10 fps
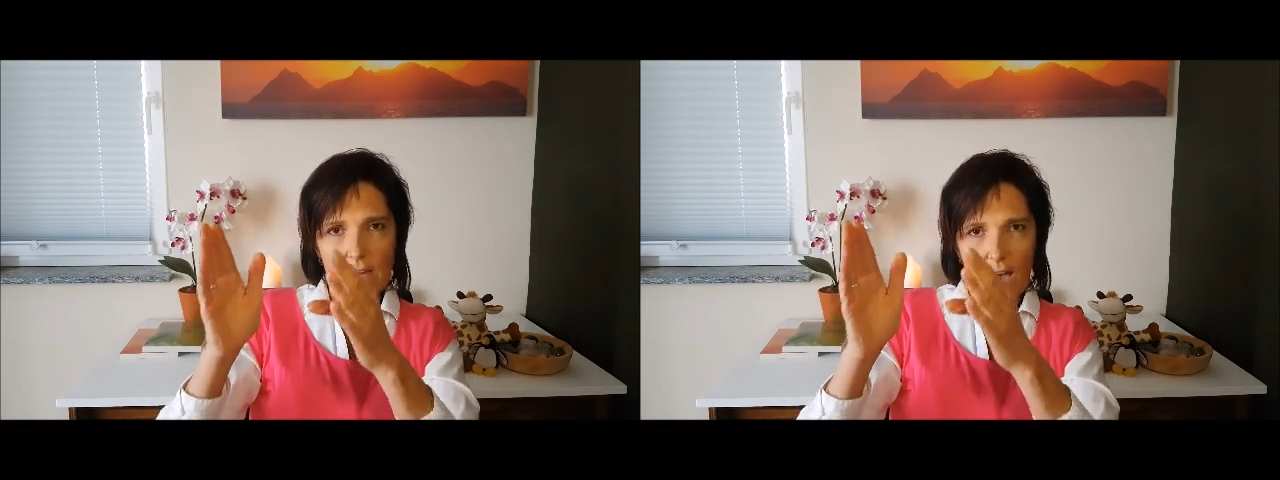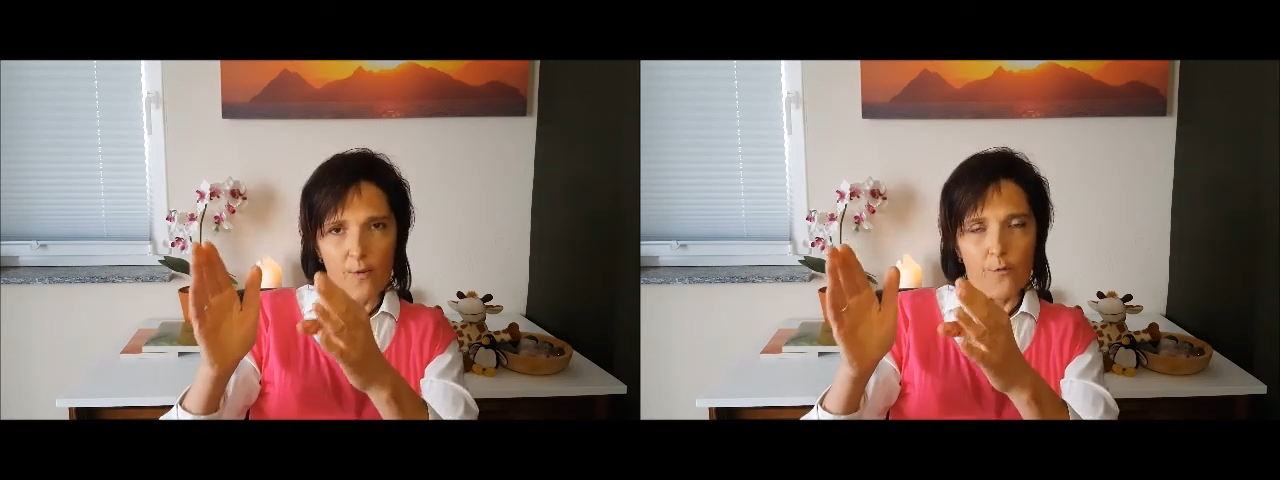
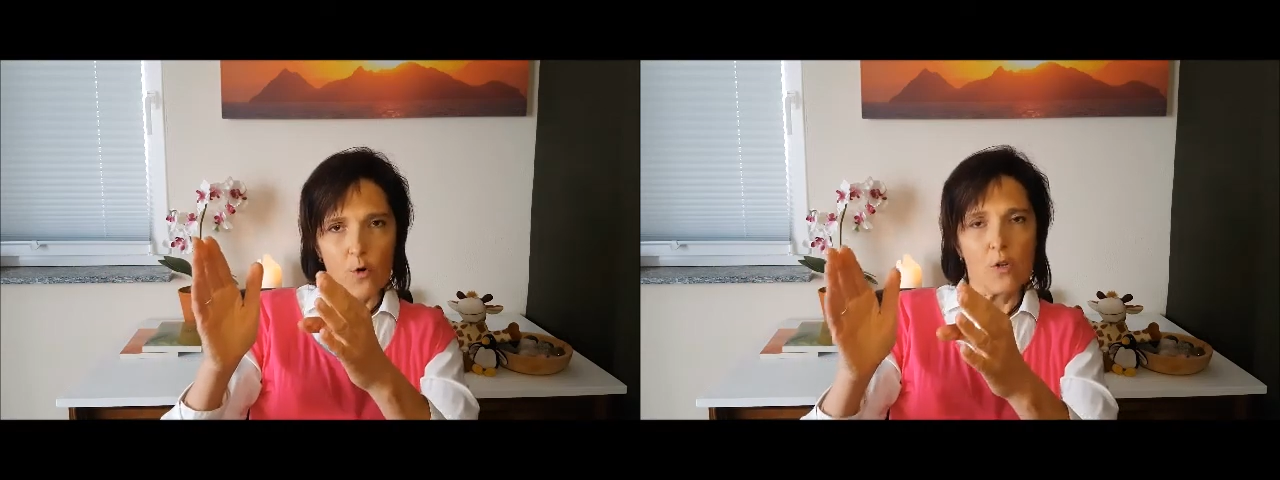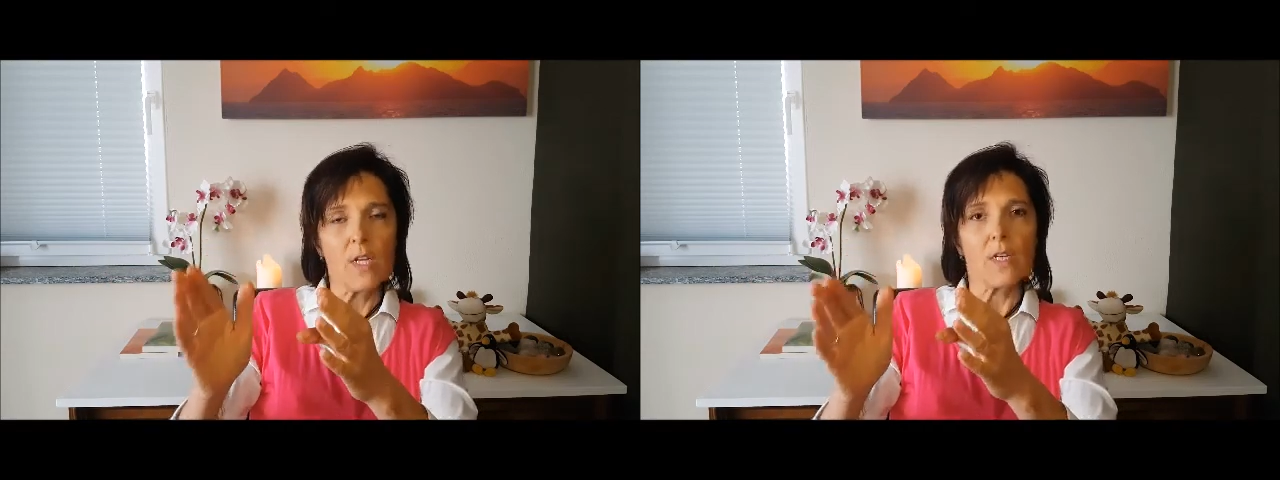
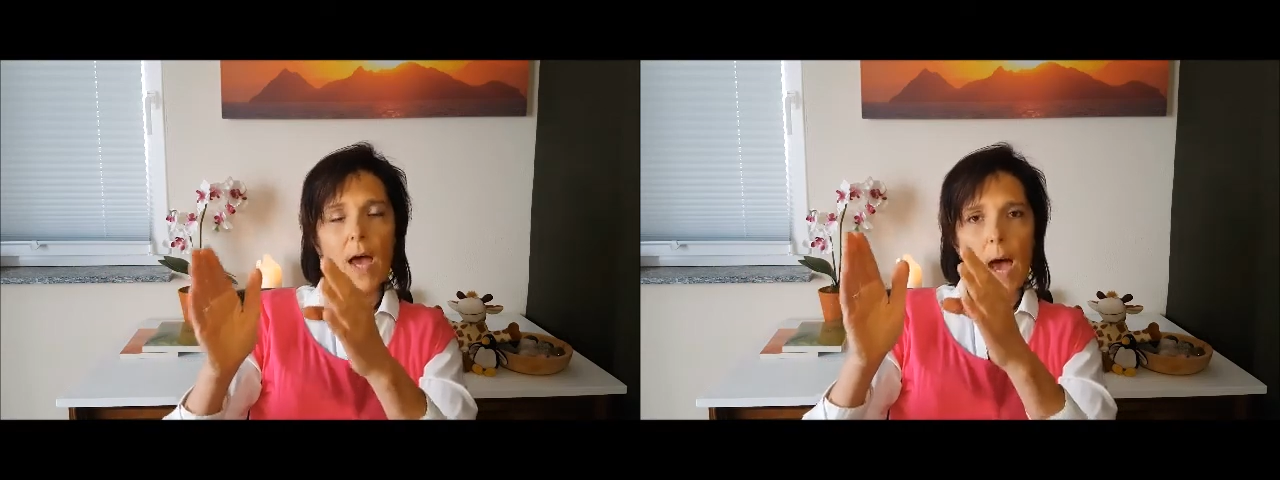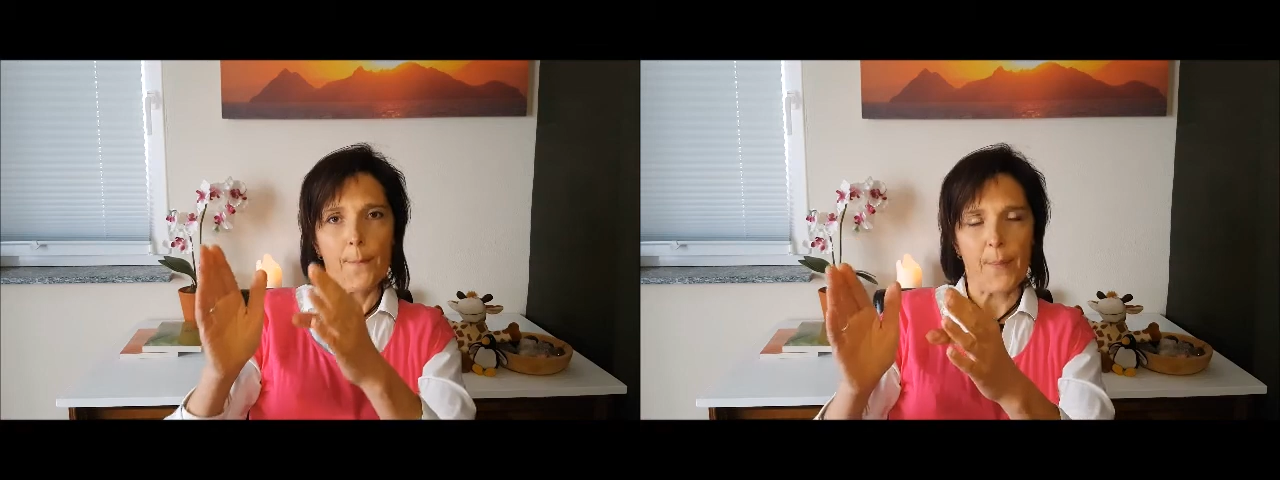davon
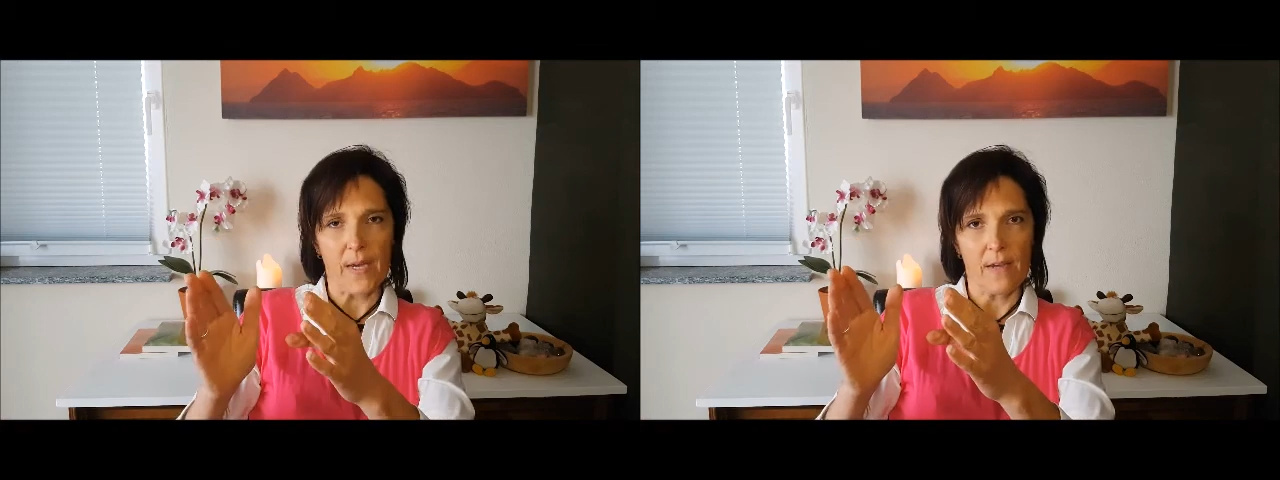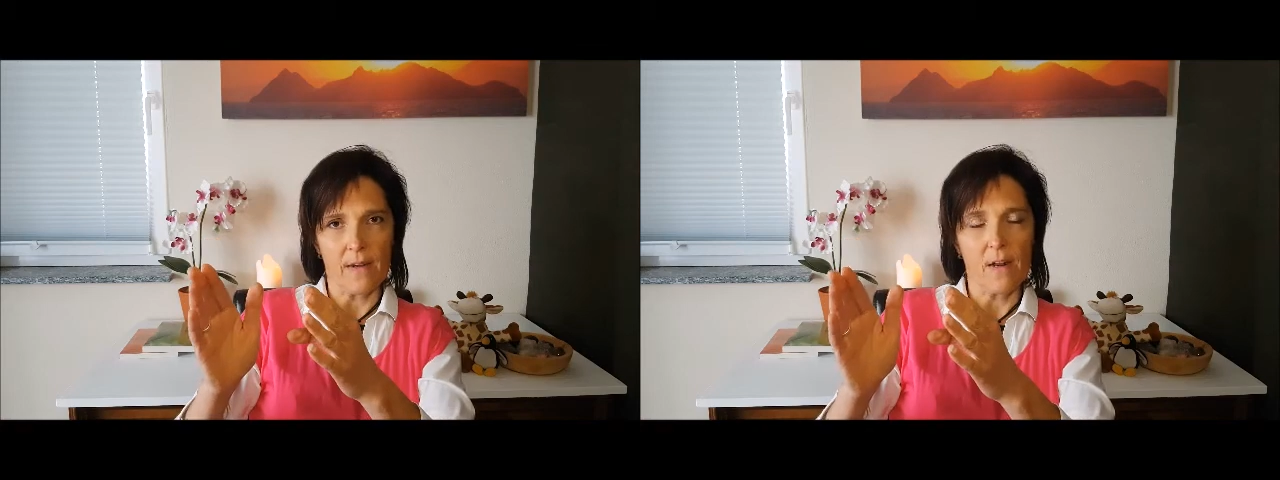nicht
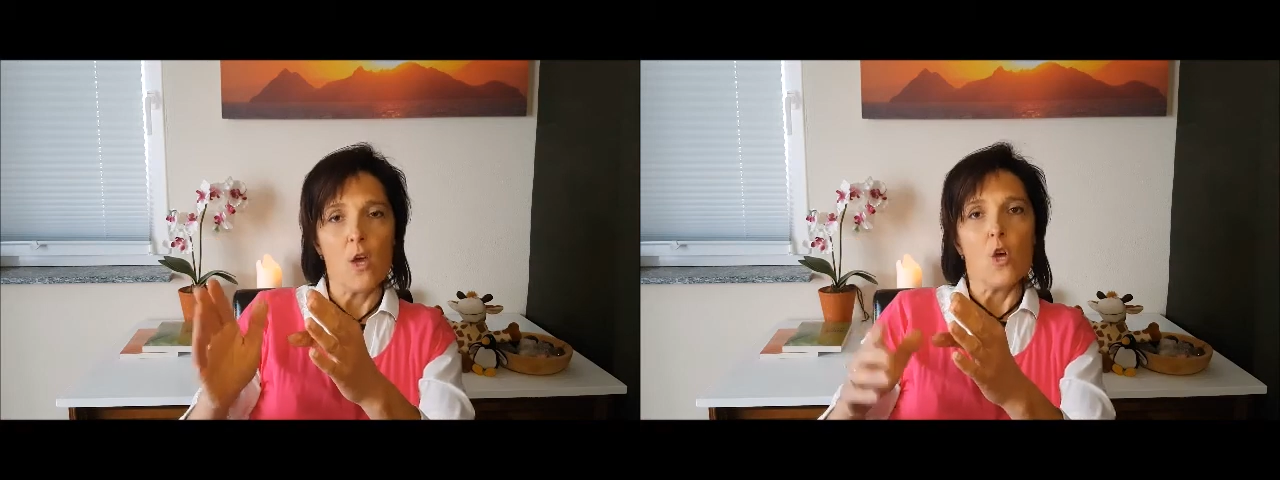abbringen.